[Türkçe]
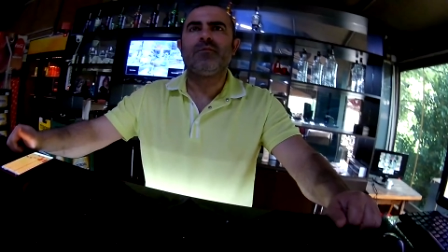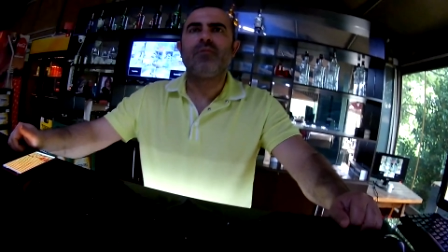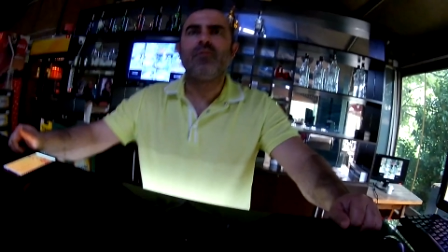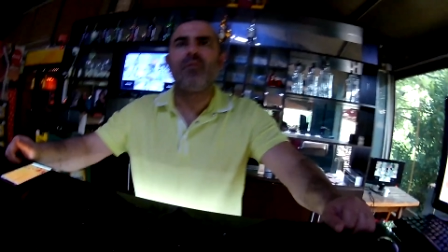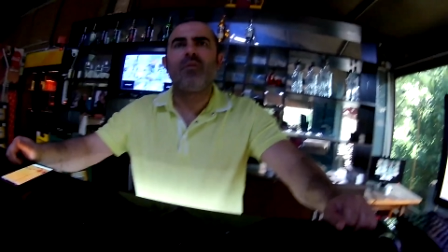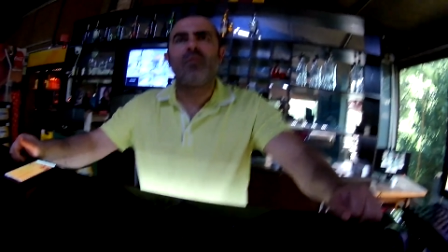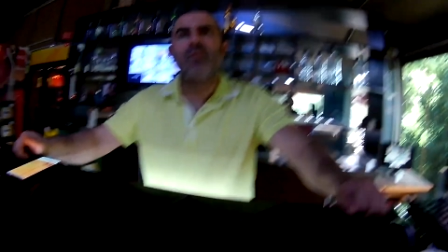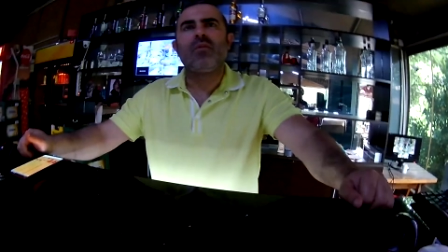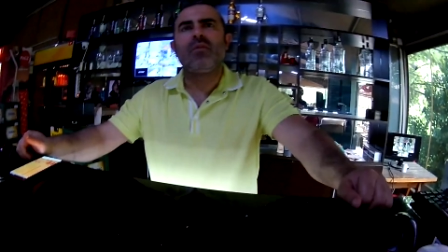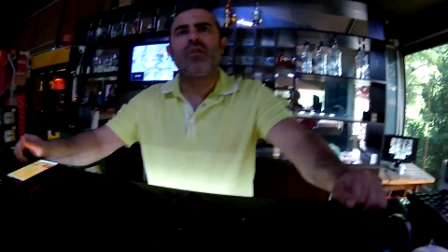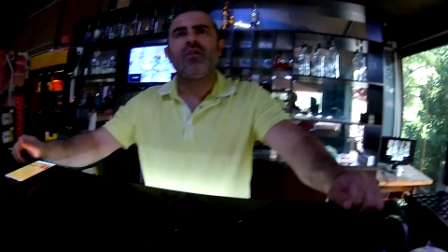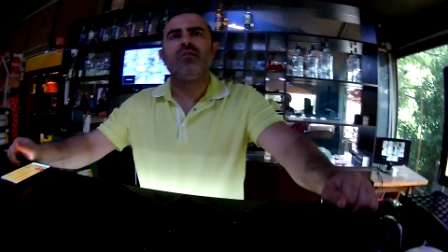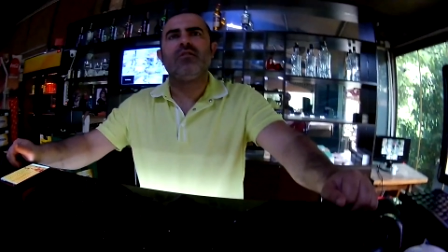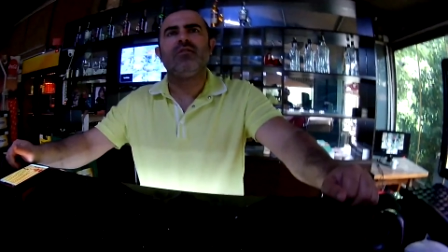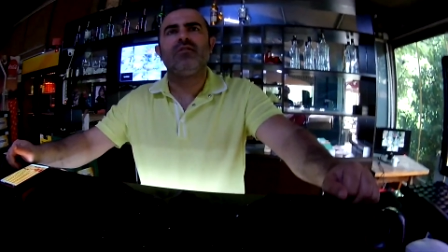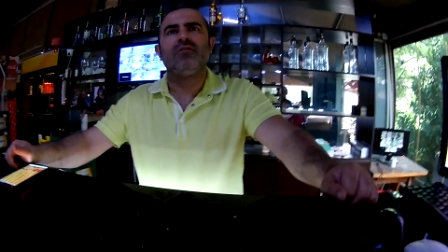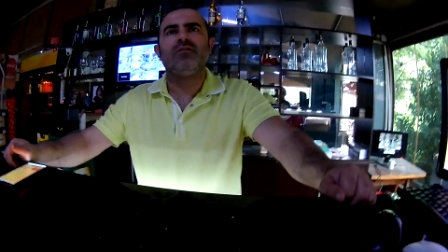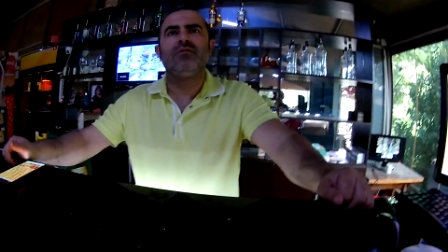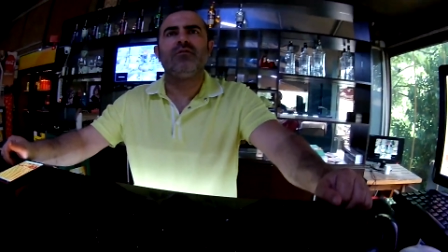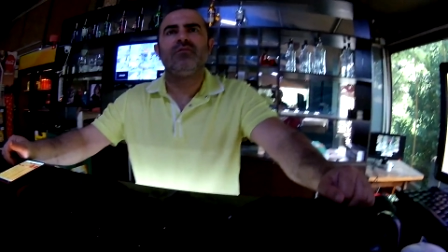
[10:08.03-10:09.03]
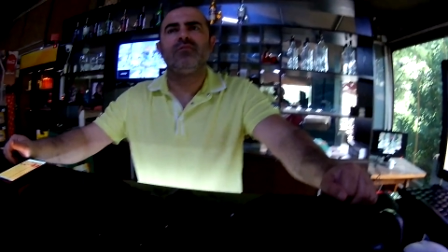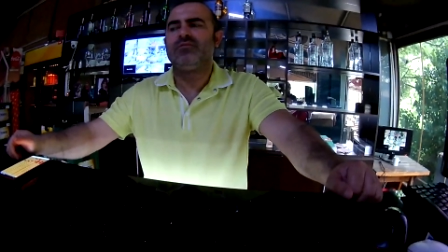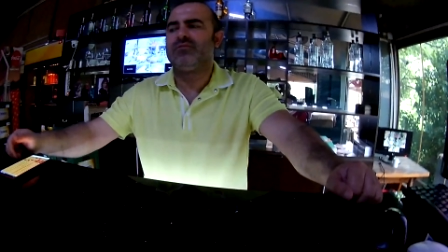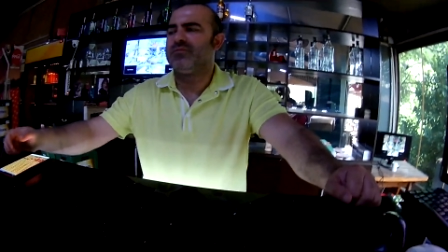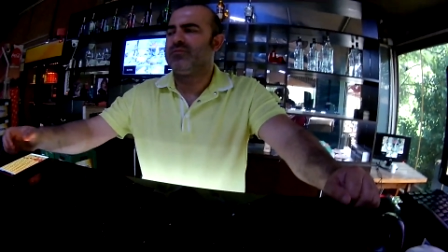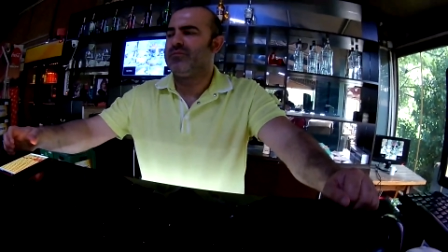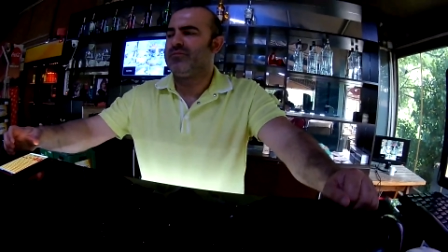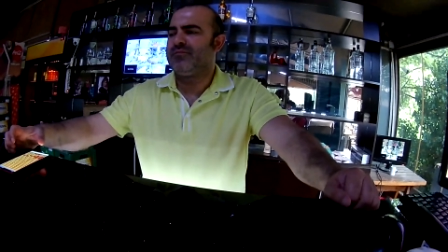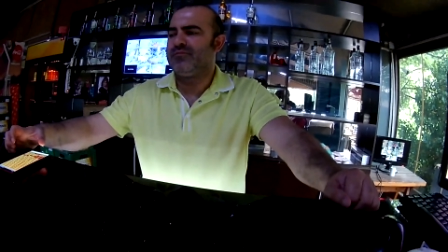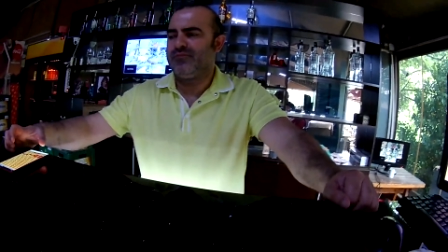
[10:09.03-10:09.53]
Ondan sonra sen
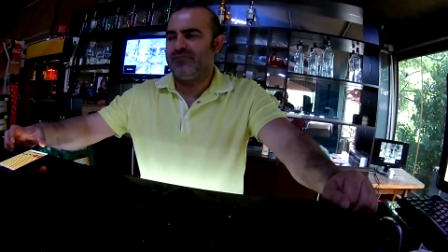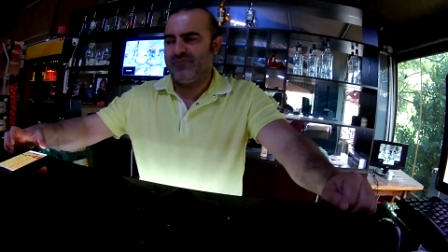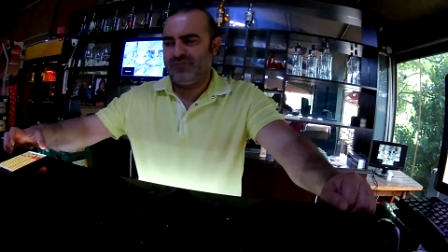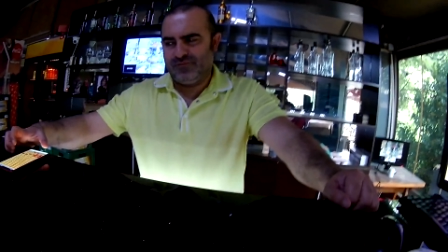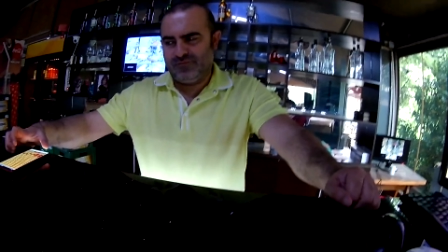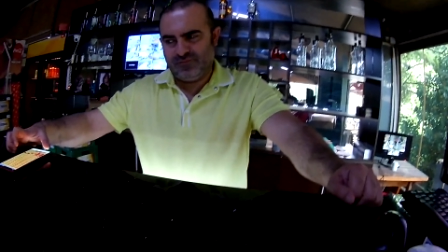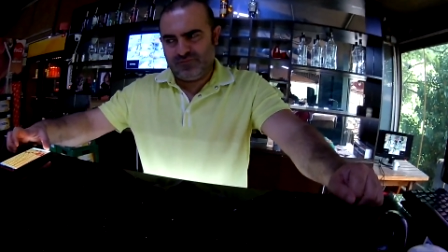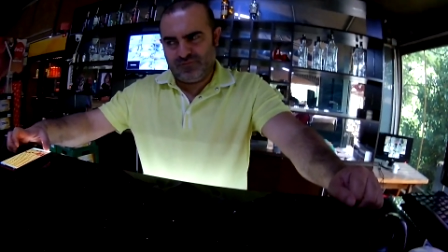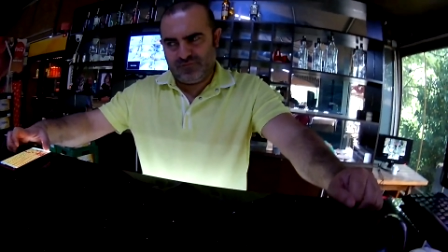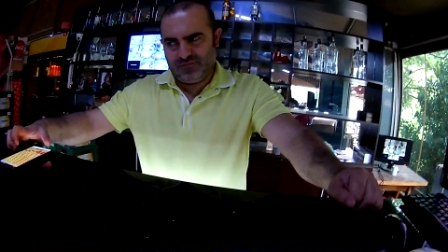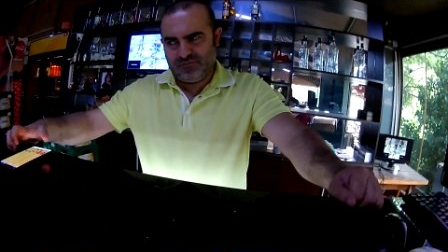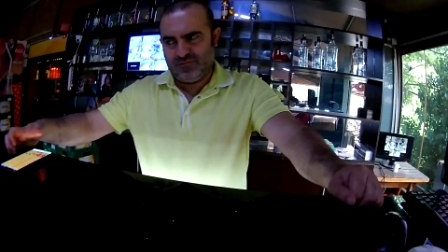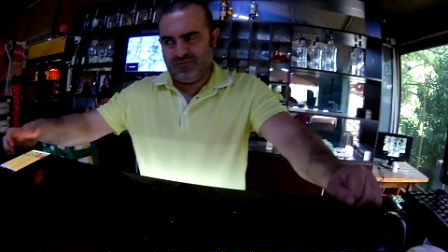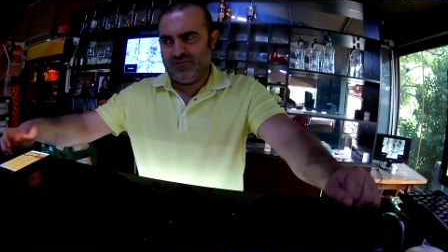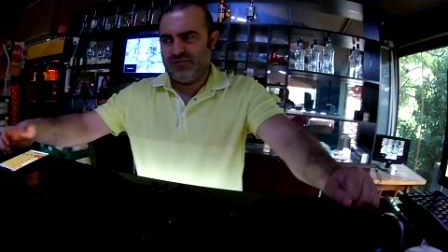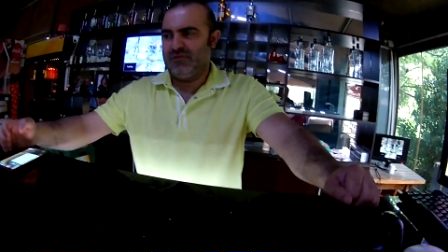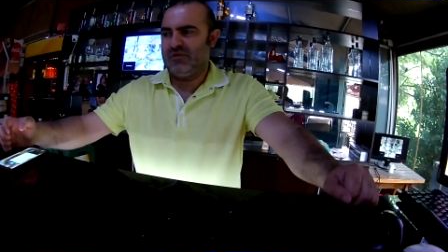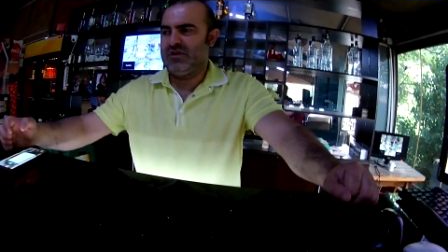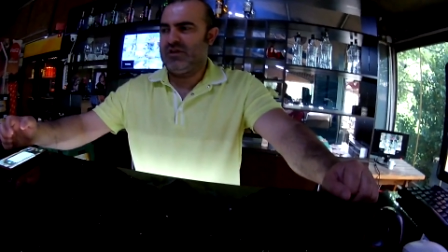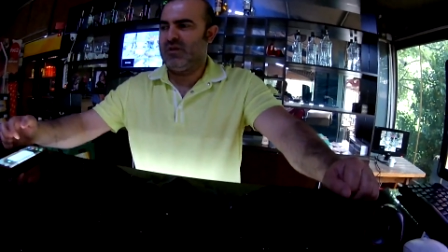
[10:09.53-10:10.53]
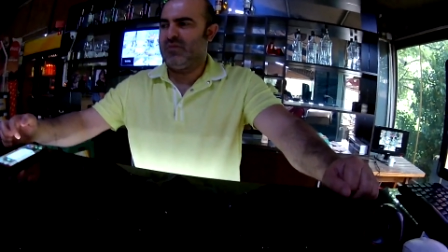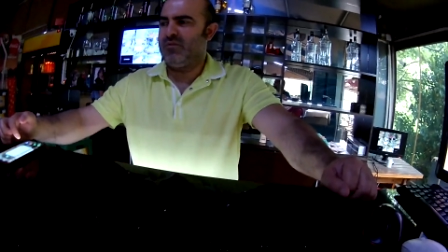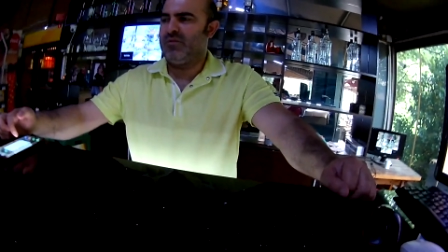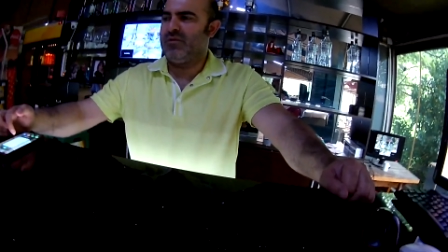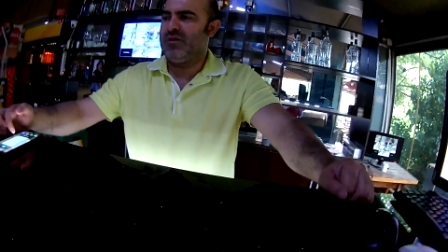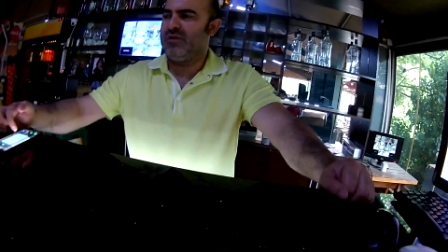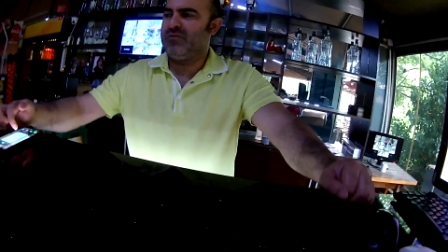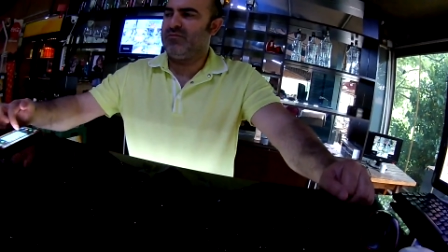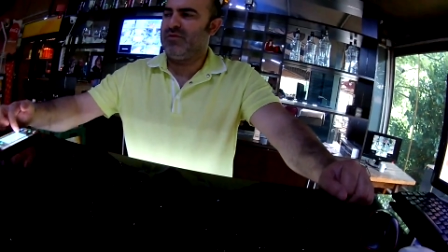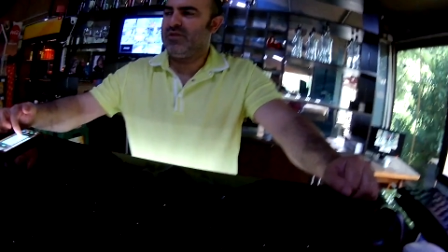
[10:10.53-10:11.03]
bize efsaneleri falan anlatırsın buradaki.
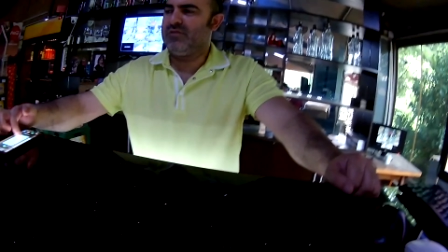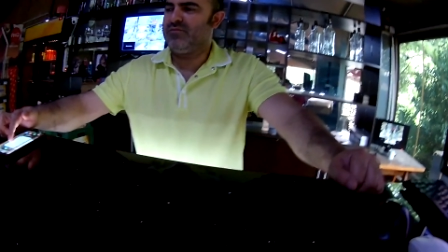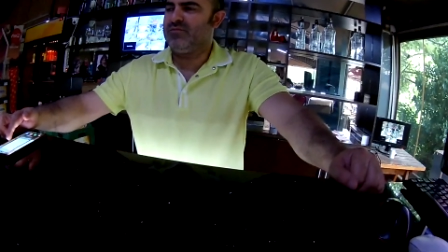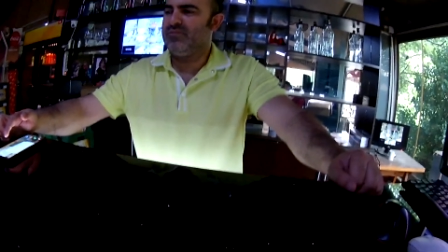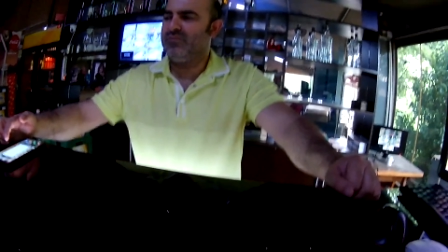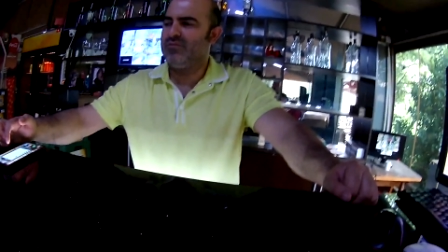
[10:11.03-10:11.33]
Tamam abi benim.